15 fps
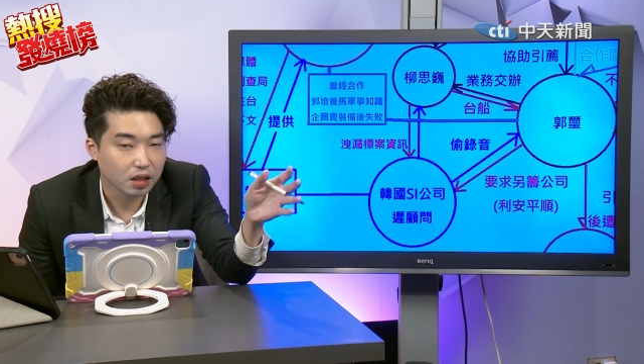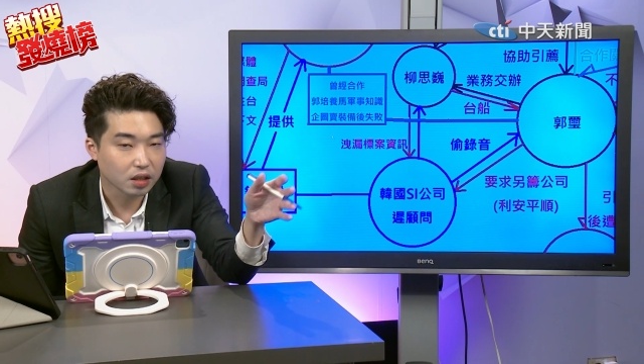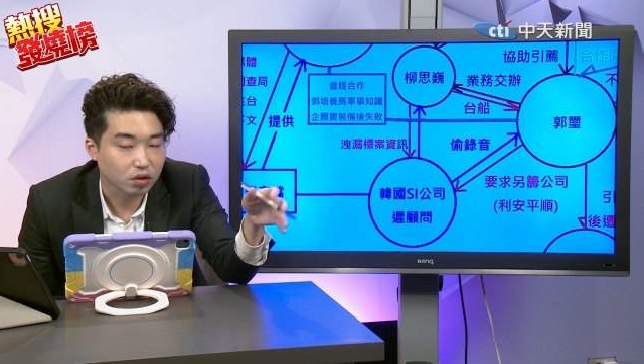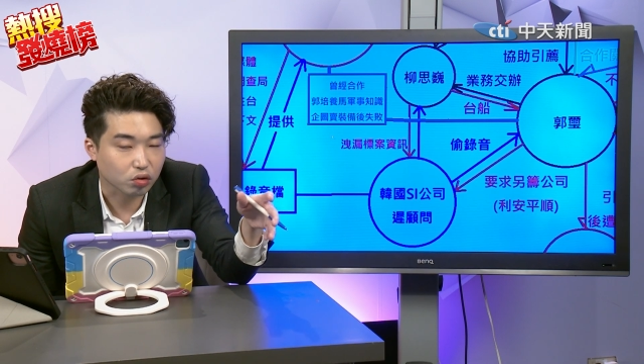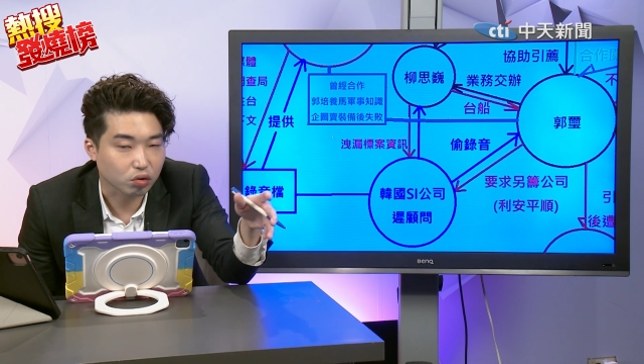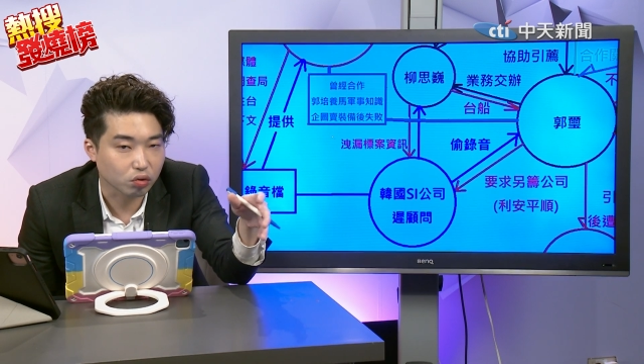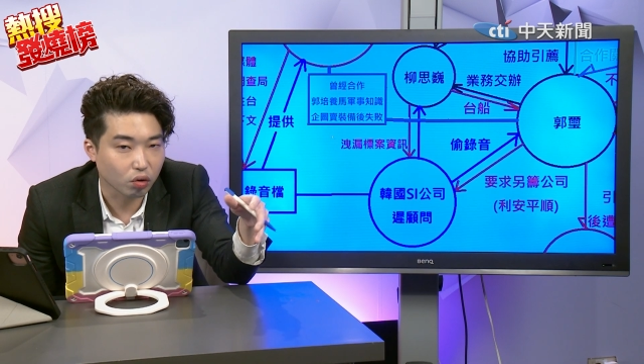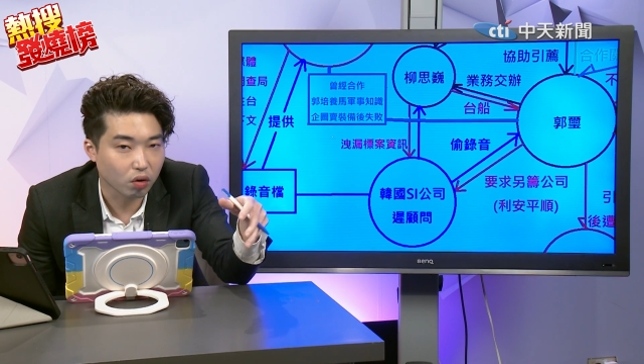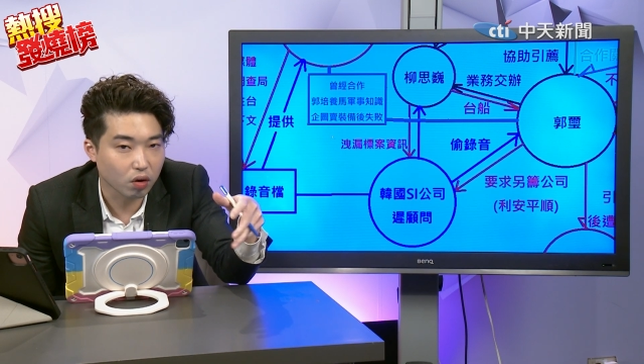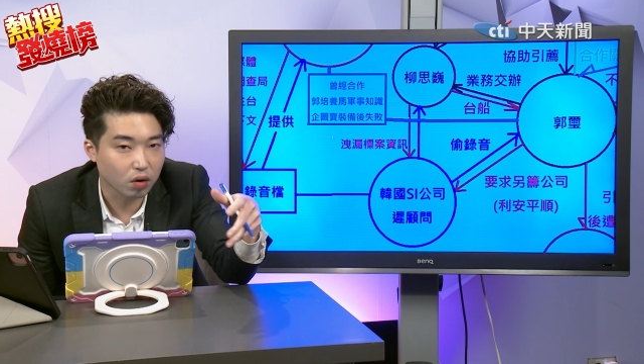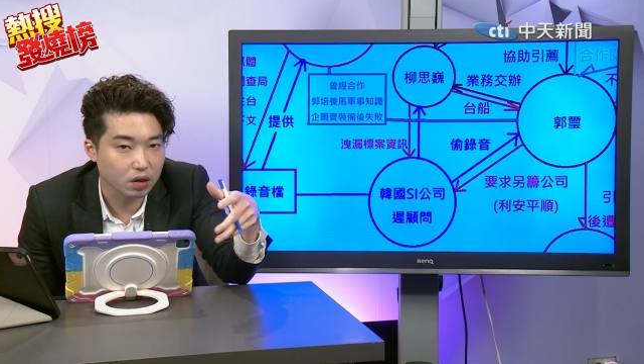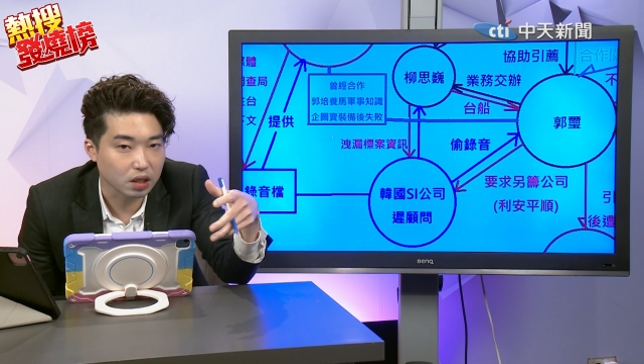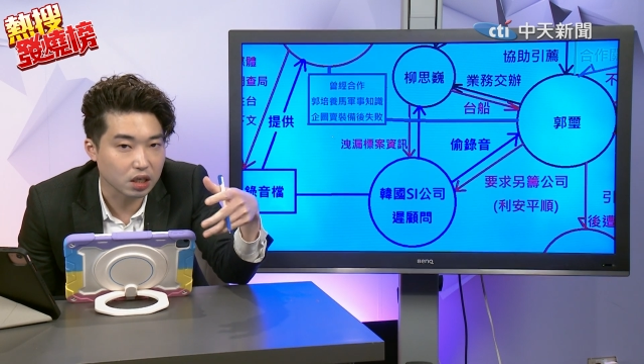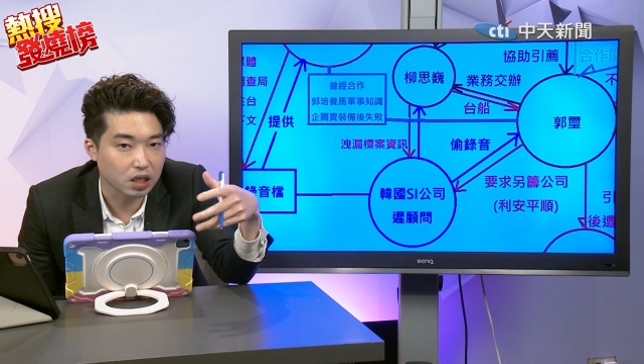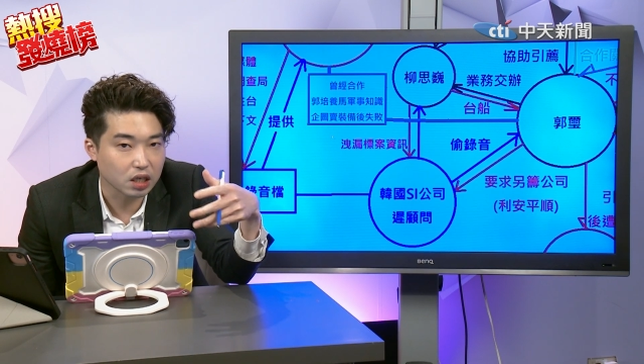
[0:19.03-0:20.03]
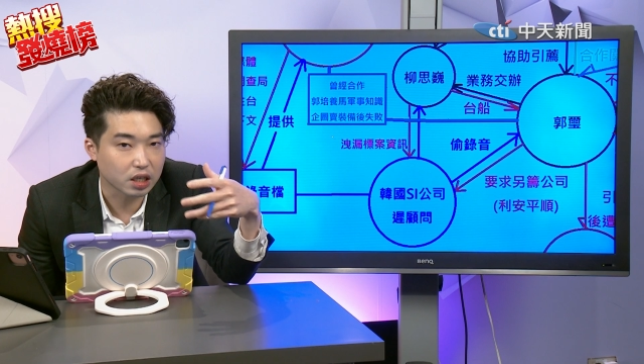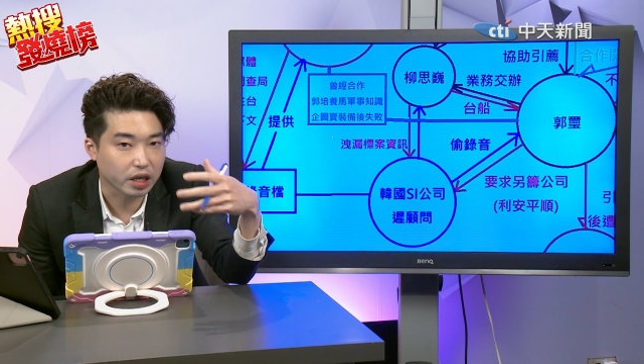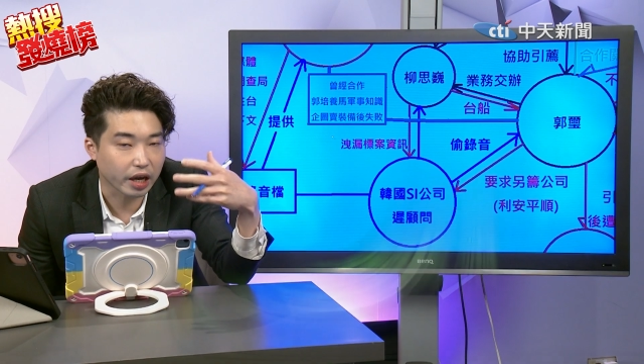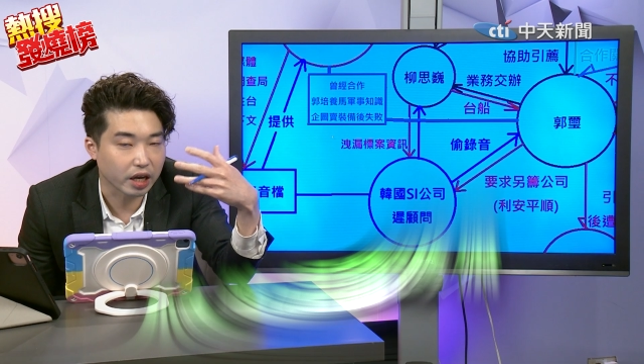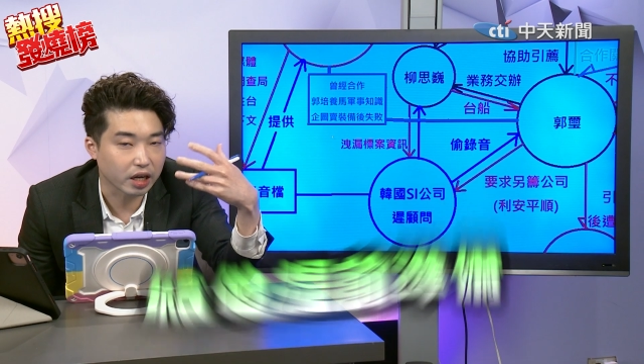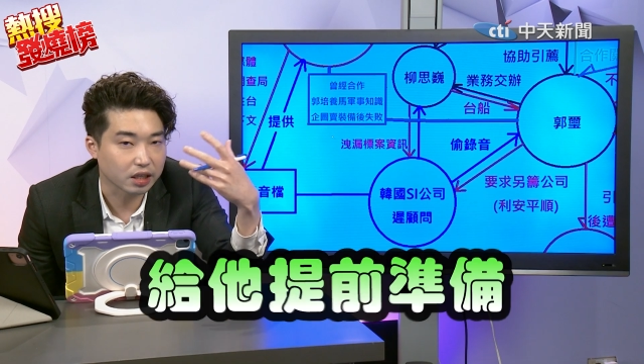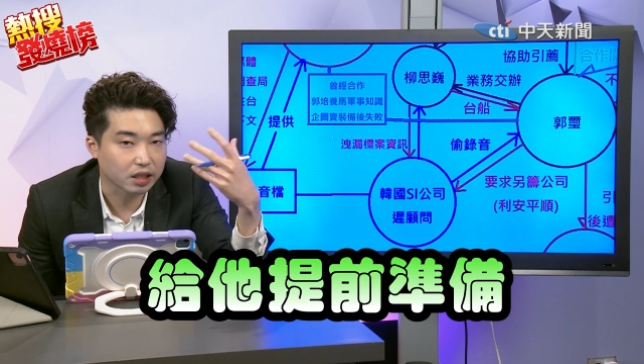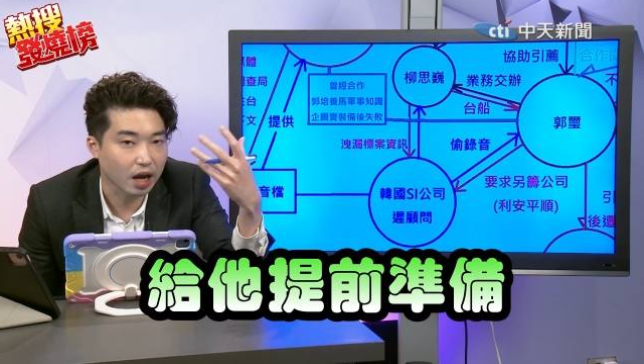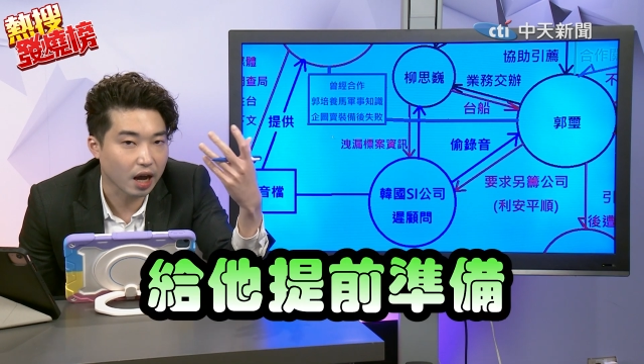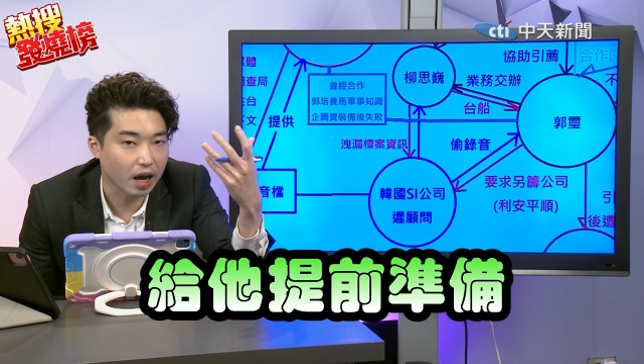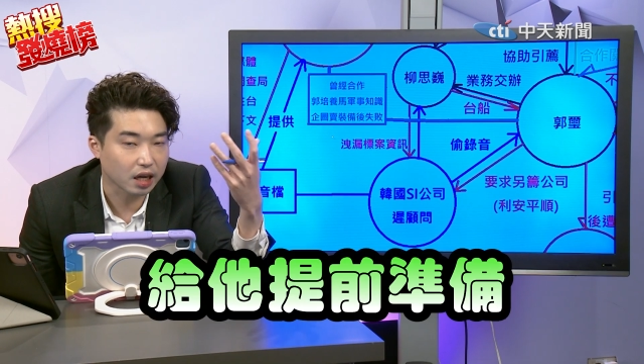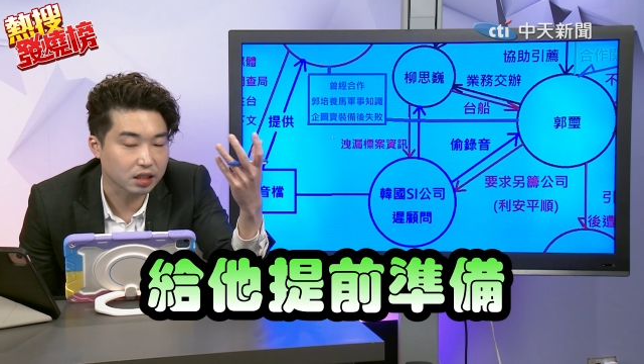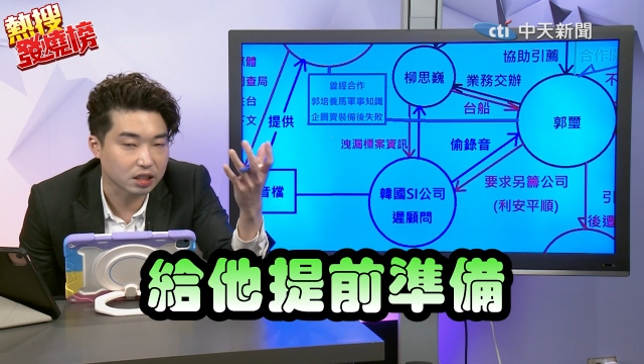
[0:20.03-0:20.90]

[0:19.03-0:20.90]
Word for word: 所以给他